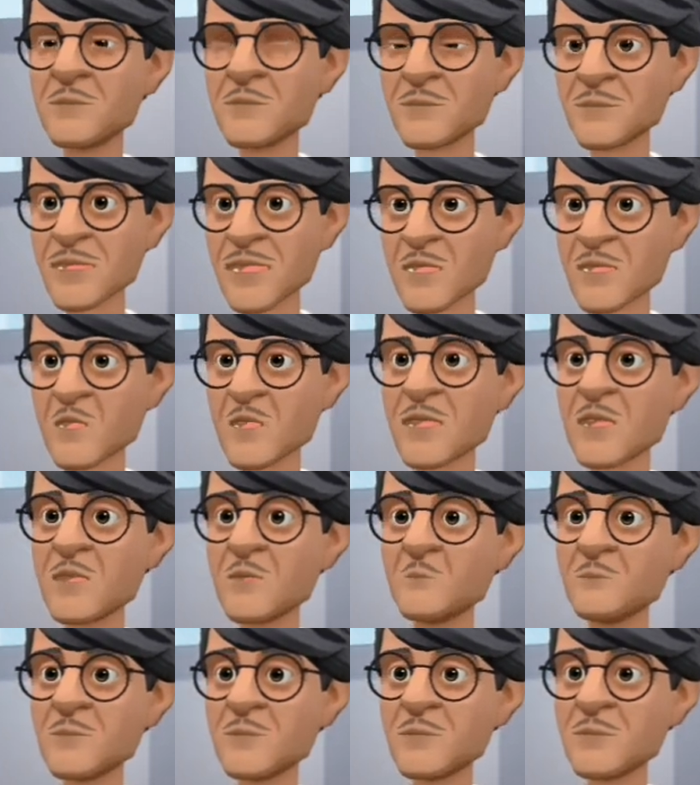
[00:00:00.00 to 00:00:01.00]

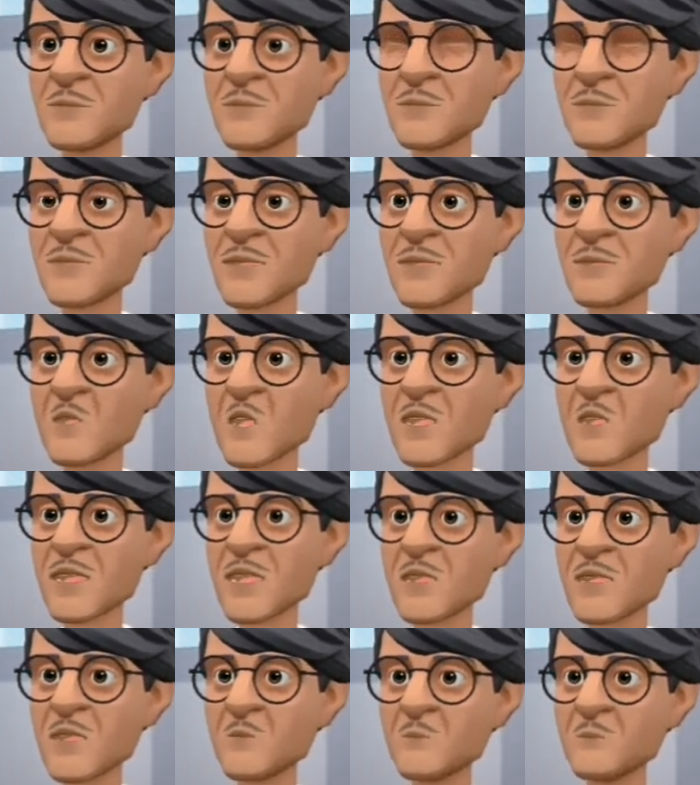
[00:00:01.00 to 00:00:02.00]
बेटा
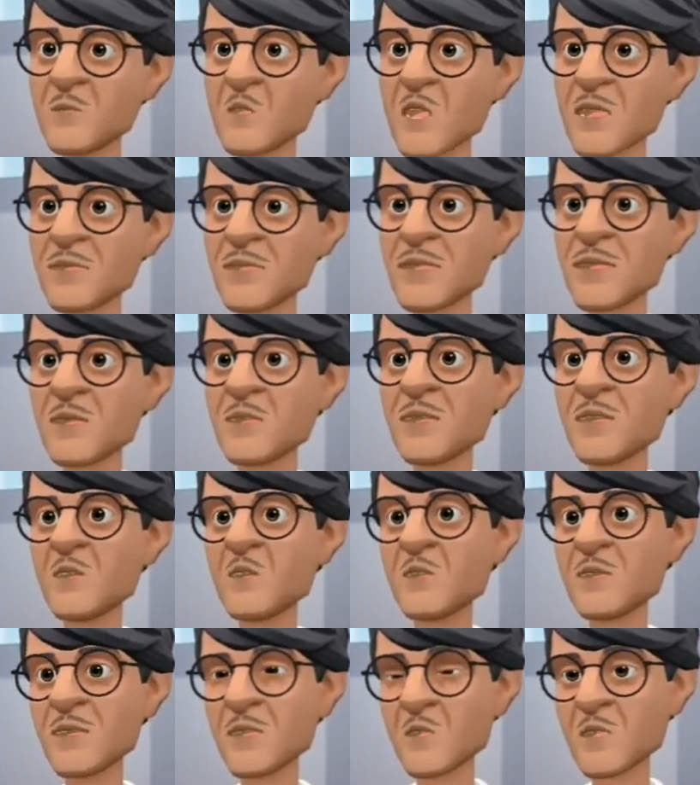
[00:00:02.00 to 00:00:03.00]
मुझे माफ़ कर
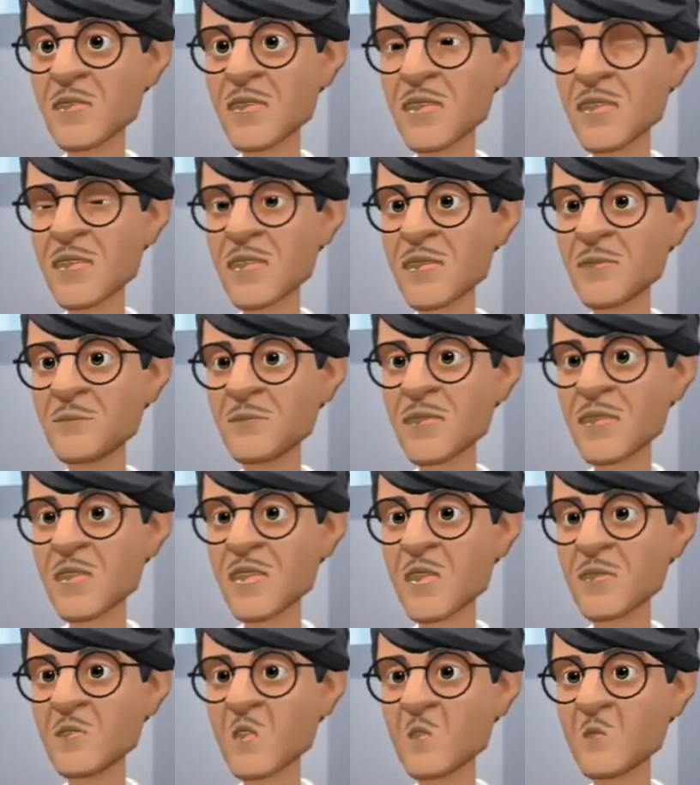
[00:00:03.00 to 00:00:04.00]
दो
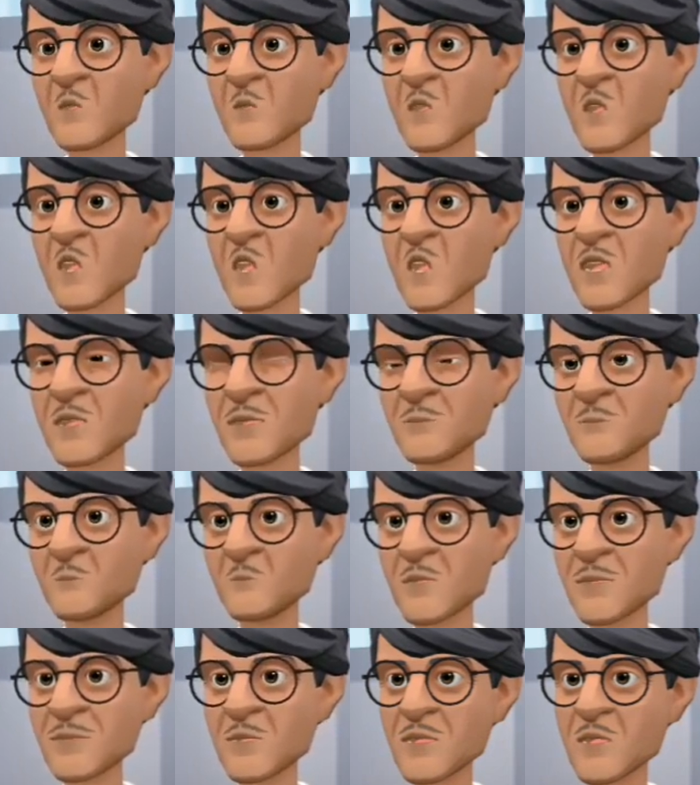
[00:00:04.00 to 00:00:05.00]
ये तुम्हारा
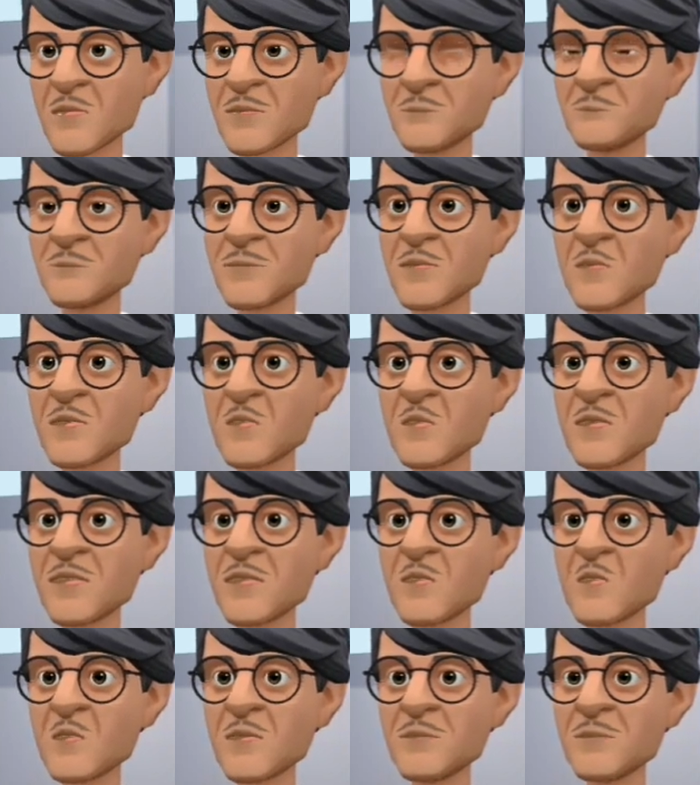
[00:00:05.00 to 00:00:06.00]
ही छाता है
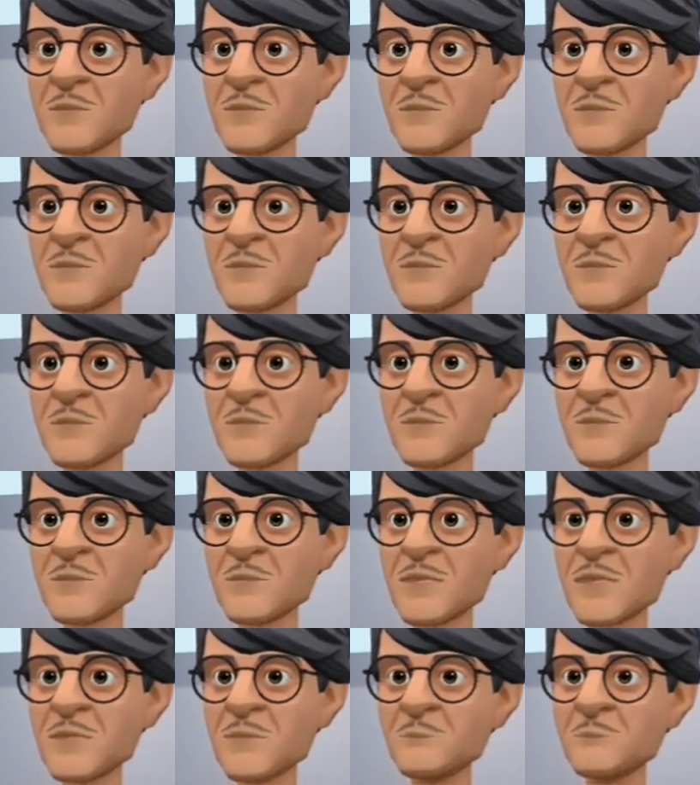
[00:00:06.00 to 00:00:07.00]
होगा
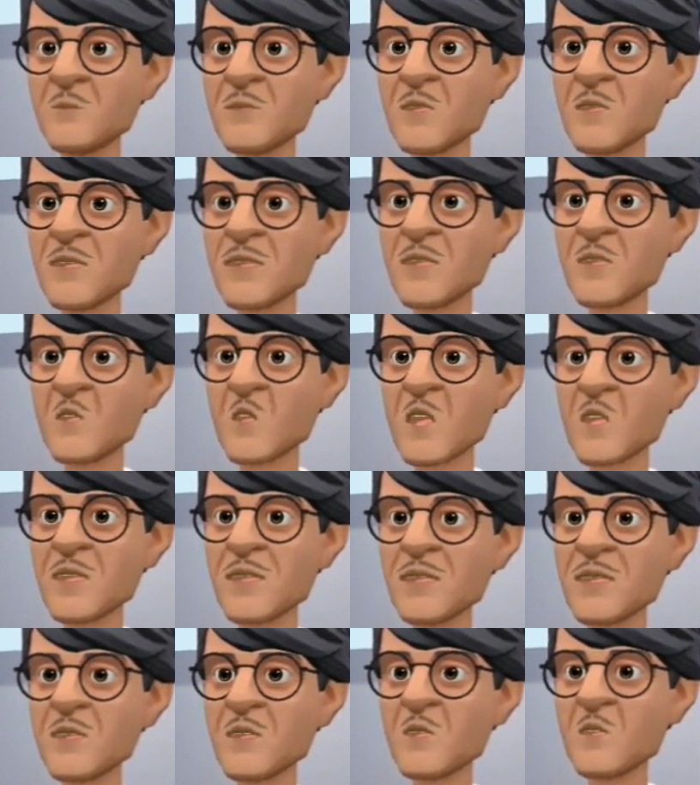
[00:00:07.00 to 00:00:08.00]
मैं
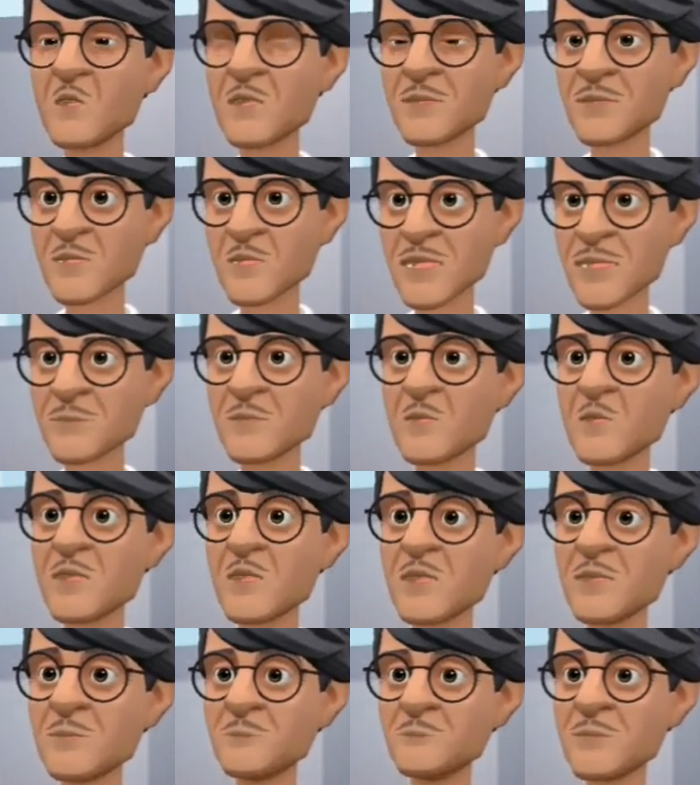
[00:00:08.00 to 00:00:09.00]
गलती से
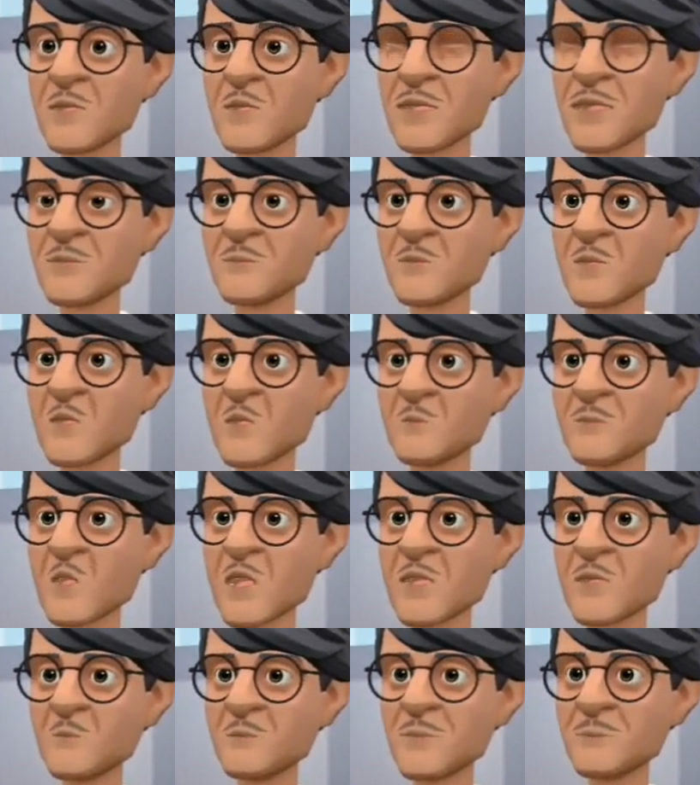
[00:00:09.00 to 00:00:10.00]
शायद इसे उठा
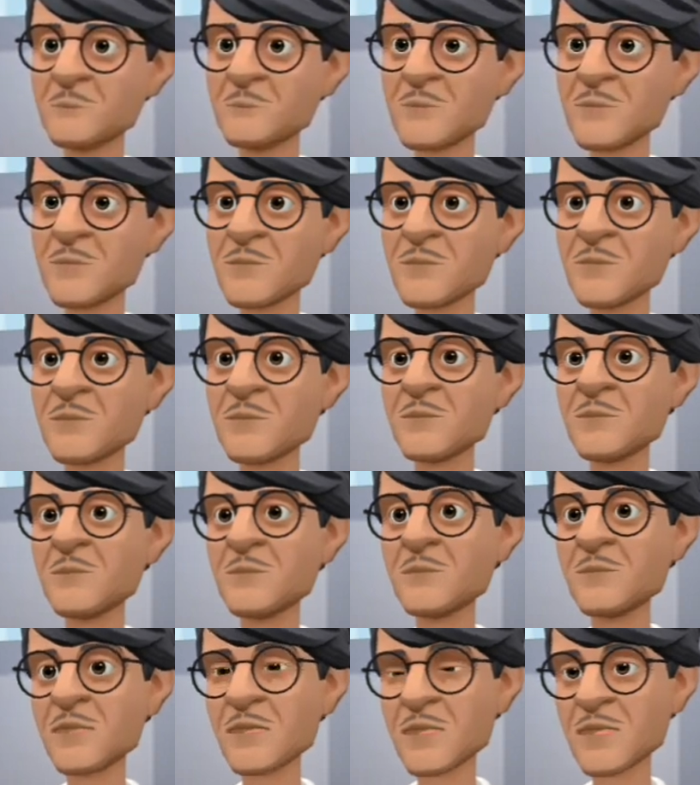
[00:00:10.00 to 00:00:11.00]
लाया
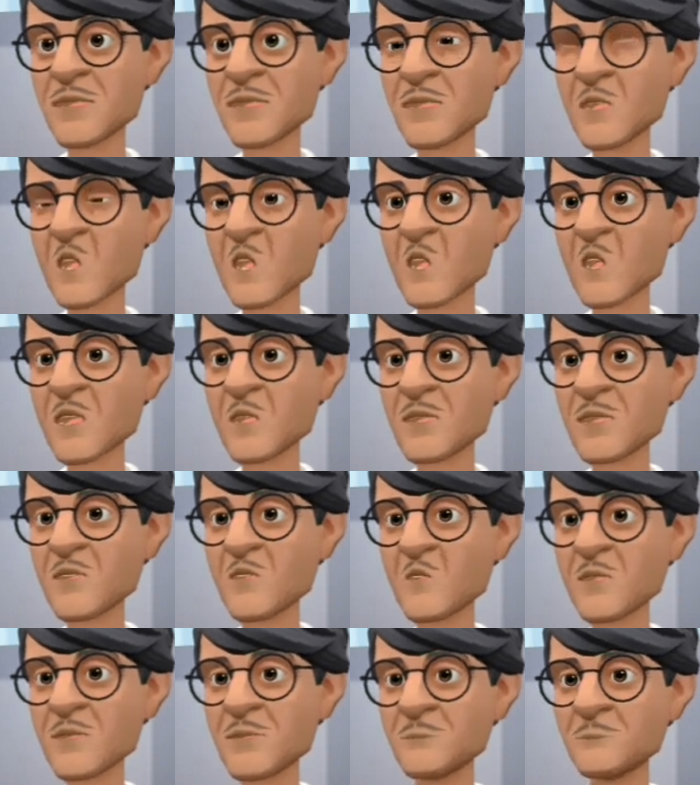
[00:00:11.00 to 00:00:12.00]
तुम ही रख लो
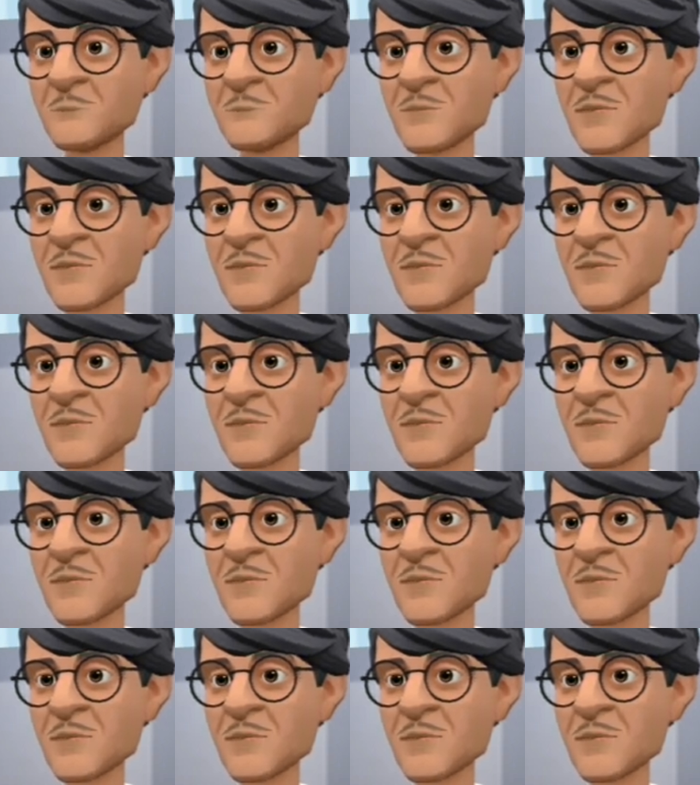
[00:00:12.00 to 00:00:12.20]
इसे